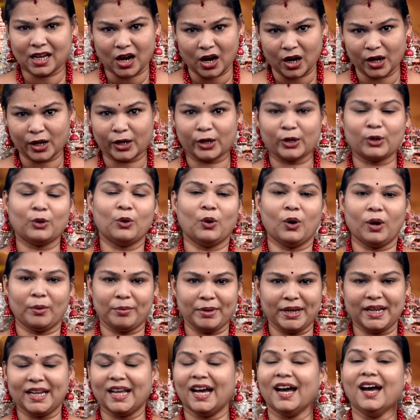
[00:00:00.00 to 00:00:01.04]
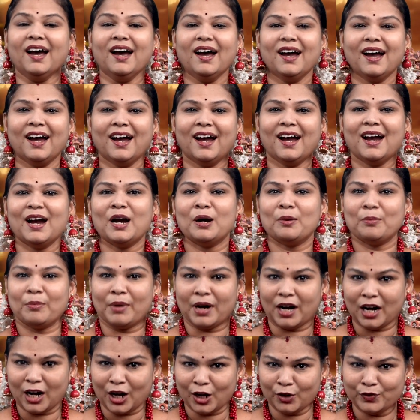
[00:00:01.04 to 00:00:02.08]
காரணம் அப்படின்னா
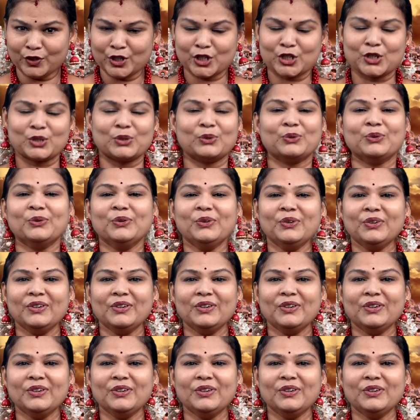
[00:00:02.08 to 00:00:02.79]
மகாவிஷ்ணு